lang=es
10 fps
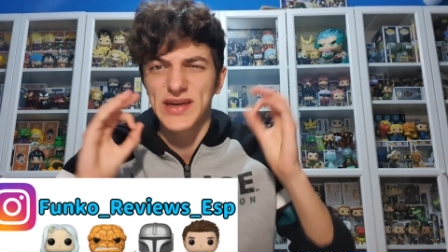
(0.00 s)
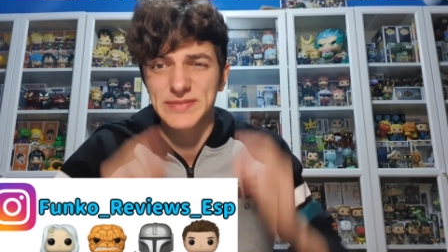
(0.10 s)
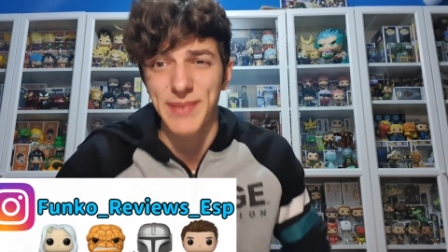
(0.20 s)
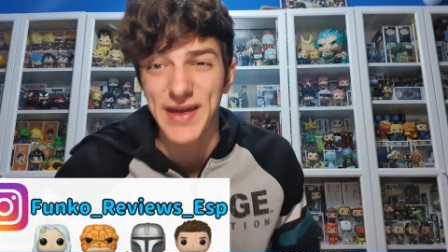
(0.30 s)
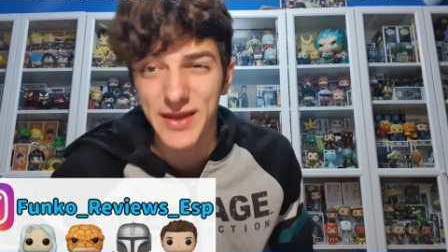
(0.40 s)
de
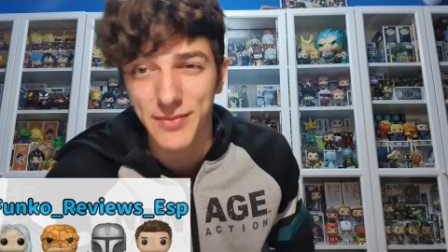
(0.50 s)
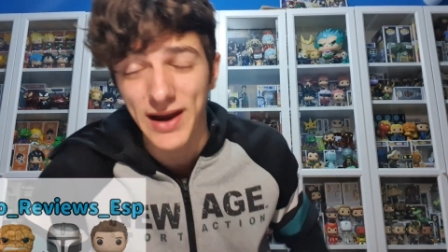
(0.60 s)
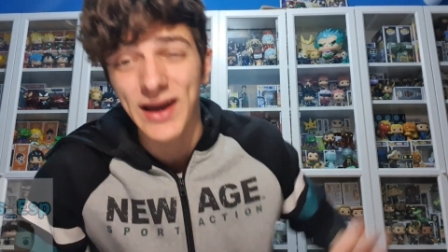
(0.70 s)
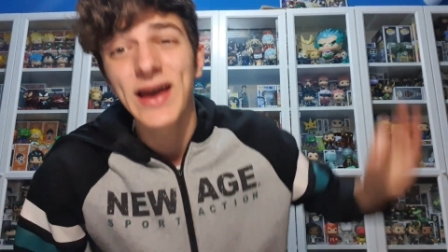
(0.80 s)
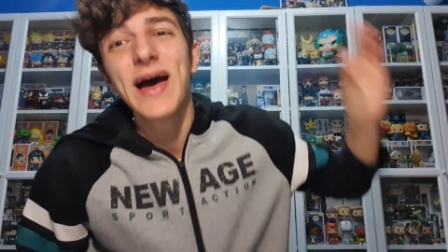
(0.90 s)

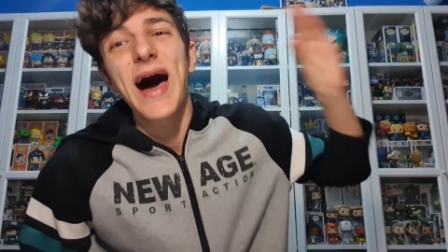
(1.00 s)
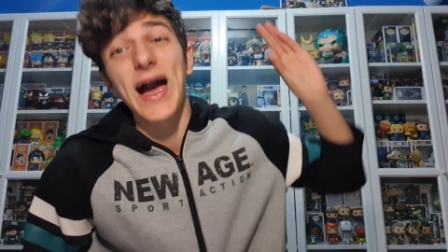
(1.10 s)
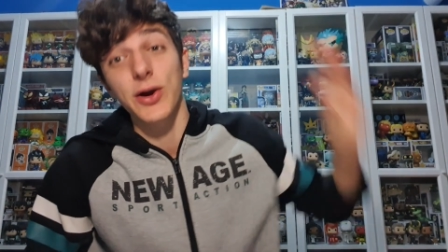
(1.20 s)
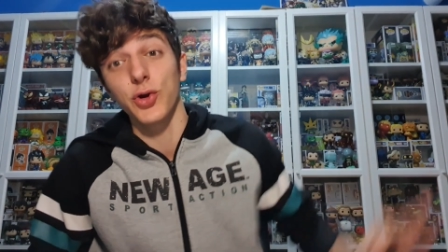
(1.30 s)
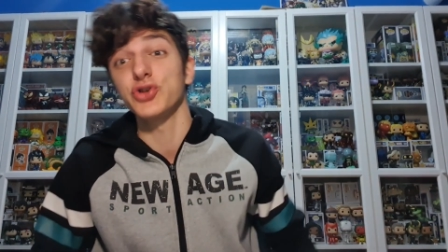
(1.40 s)
Spider-Man
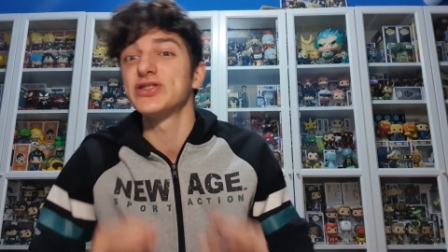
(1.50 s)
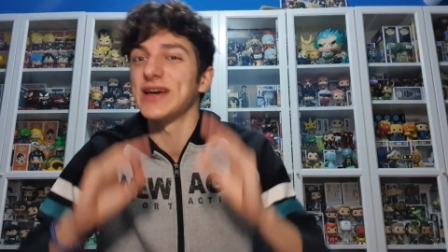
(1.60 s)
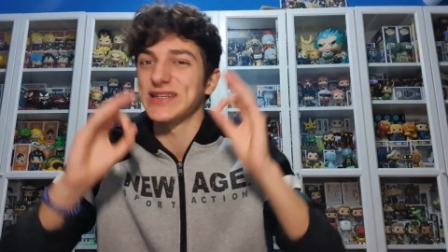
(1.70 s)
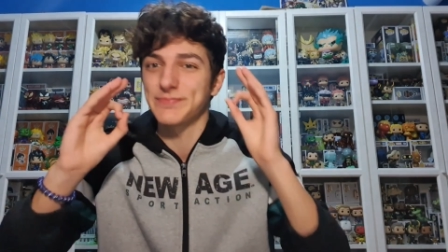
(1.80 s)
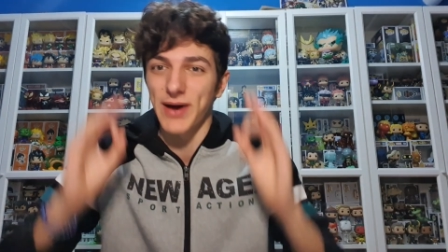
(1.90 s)
Across
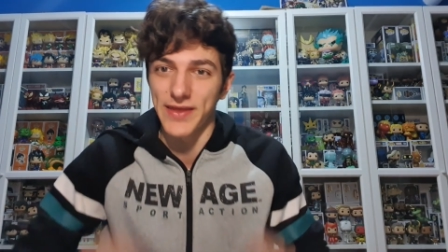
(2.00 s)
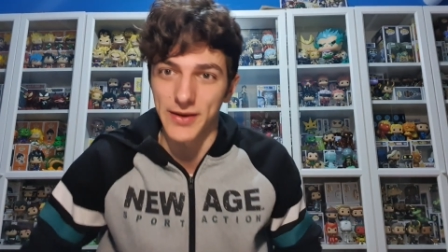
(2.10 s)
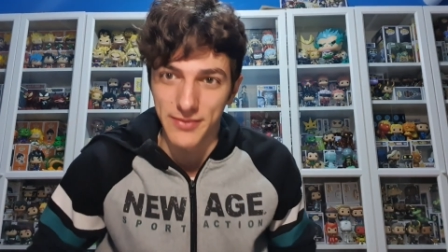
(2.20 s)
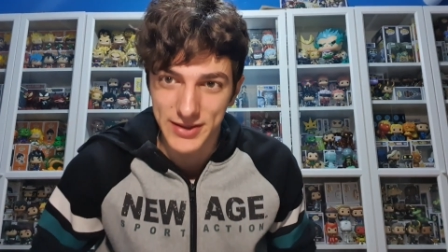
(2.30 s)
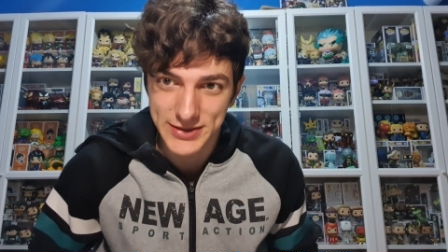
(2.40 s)
the
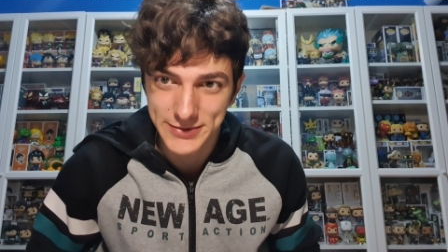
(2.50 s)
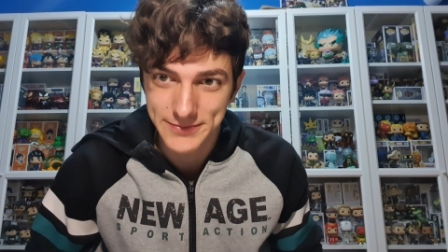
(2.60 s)
Spider-Verse